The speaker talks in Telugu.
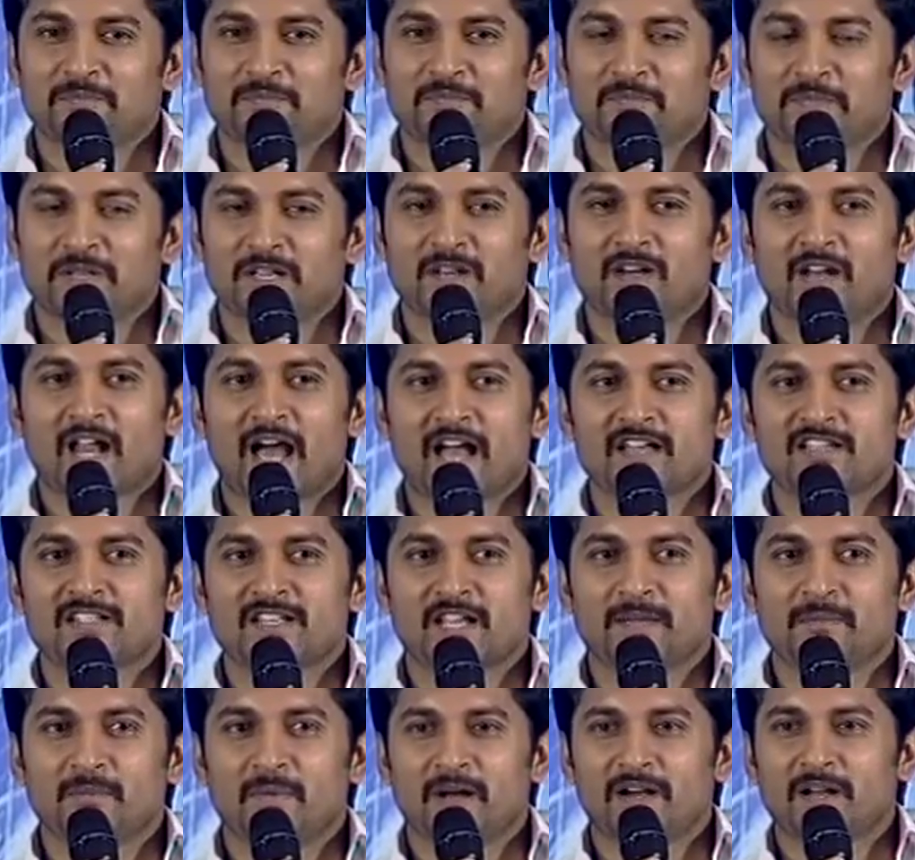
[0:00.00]
మీరు లాస్ట్
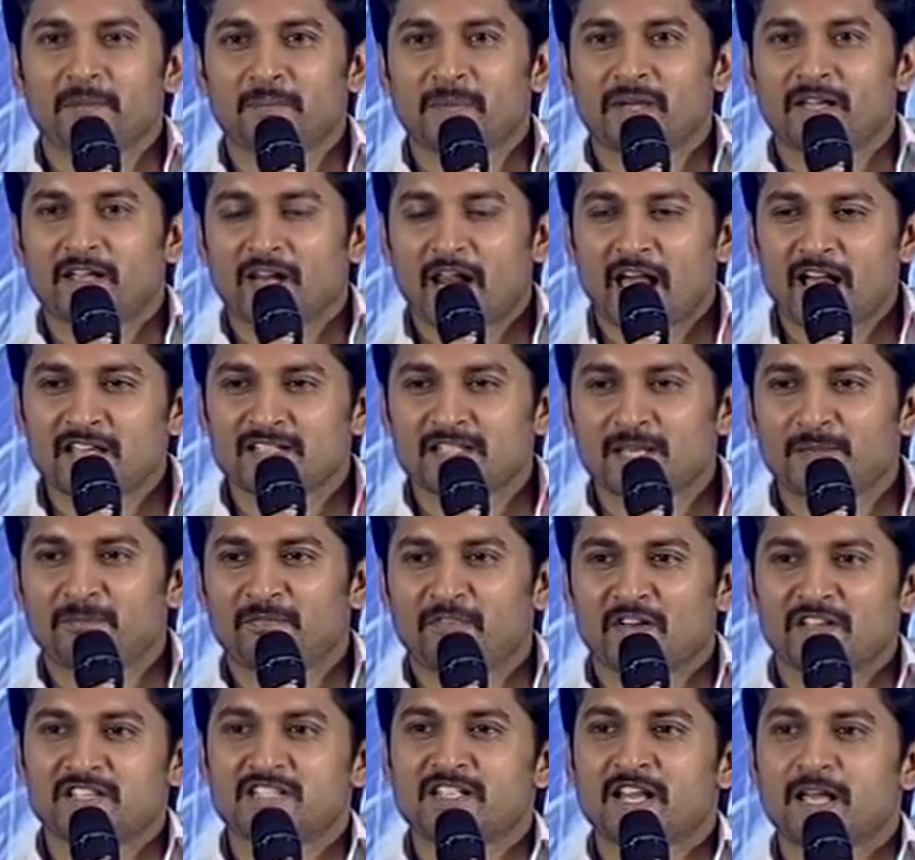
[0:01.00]
టైం అంటే మీకు లాస్ట్ టైం
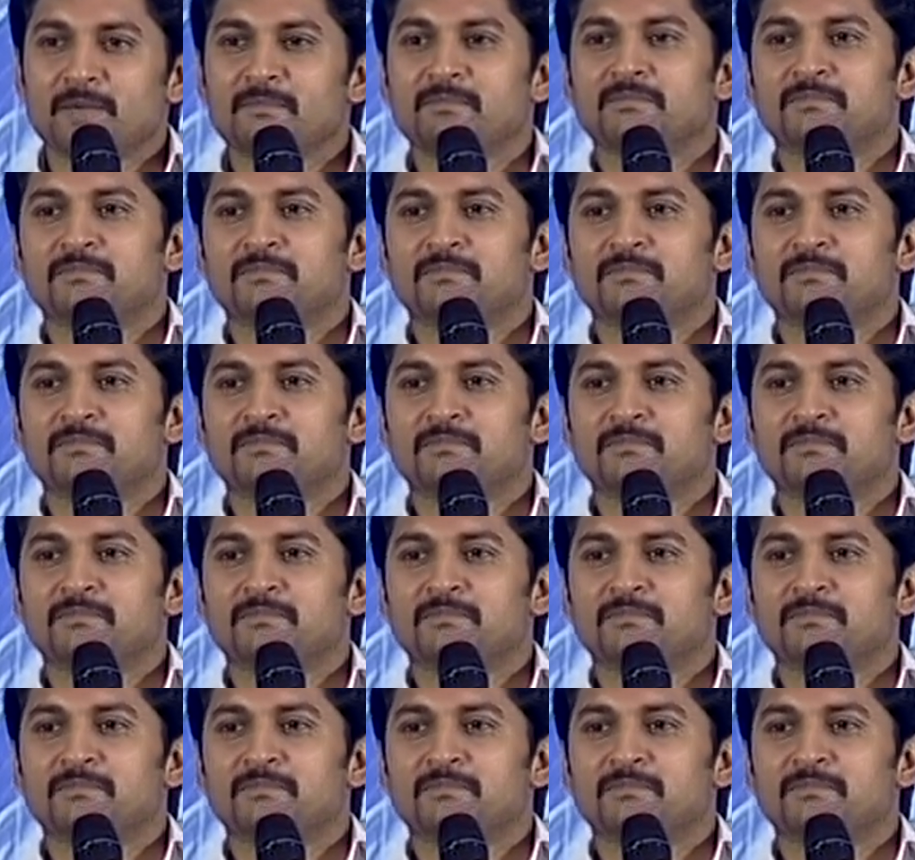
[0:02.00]
ఫస్ట్ టైం